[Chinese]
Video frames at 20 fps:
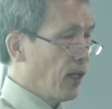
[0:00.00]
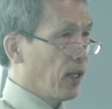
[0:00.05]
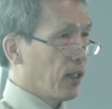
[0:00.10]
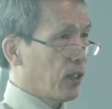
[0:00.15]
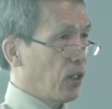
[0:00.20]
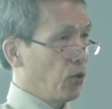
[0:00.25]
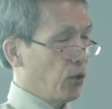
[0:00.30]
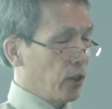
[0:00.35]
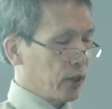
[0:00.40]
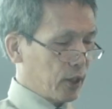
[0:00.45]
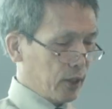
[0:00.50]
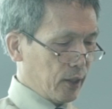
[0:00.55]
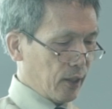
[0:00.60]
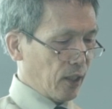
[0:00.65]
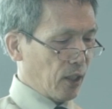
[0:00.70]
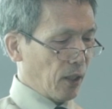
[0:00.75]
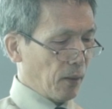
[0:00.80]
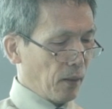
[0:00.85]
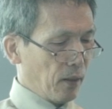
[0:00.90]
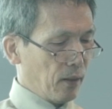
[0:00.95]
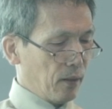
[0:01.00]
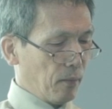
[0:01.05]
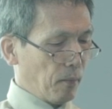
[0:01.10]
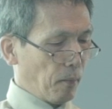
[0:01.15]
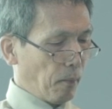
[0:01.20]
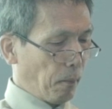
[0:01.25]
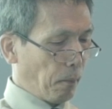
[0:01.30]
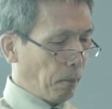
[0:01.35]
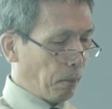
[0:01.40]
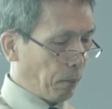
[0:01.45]
各位亲爱的
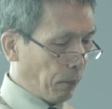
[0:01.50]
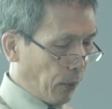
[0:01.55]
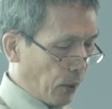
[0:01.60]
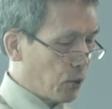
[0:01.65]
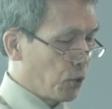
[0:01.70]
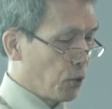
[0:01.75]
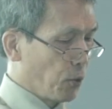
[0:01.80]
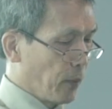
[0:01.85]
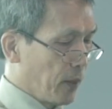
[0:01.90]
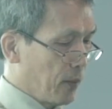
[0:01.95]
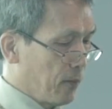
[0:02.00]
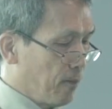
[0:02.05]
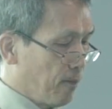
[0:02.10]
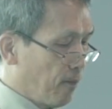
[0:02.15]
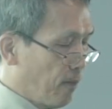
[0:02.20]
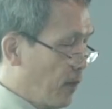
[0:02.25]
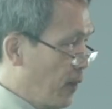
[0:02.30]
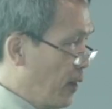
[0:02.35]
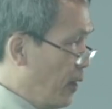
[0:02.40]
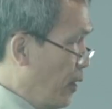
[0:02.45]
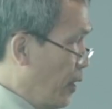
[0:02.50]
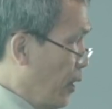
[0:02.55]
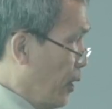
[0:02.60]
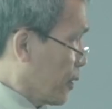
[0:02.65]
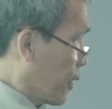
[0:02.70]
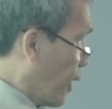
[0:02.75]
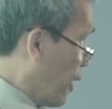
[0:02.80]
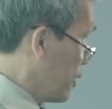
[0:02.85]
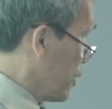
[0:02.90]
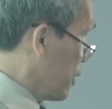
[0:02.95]
朋友们，
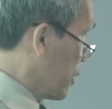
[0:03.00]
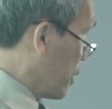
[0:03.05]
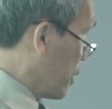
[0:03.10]
当你